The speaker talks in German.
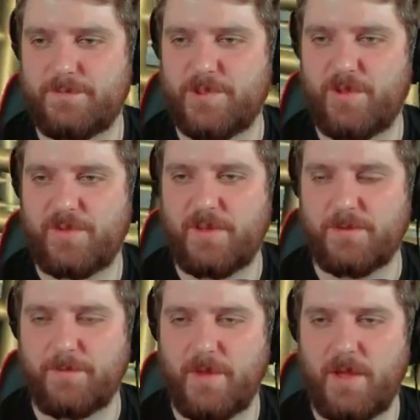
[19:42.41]
wie soll ich
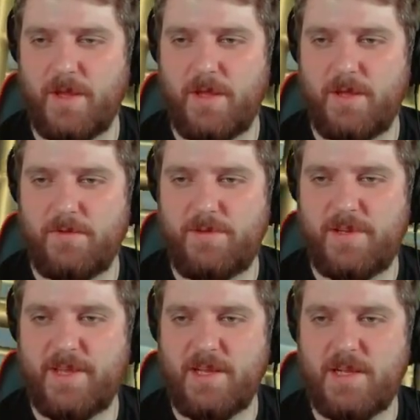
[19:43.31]
sagen, viele
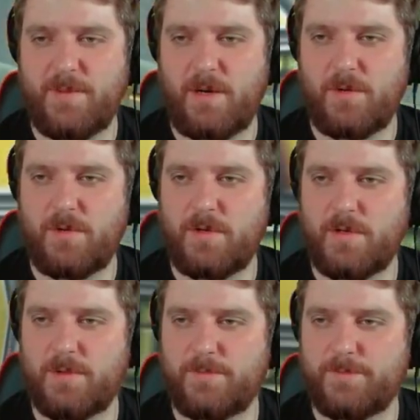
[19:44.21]
denken aber auch,
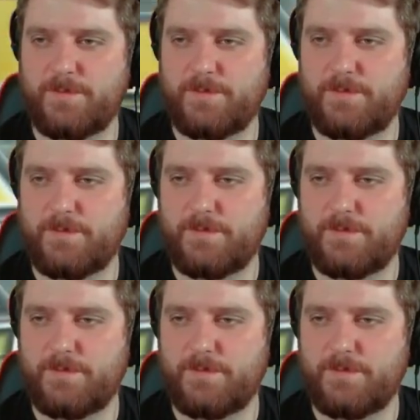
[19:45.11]
ähm,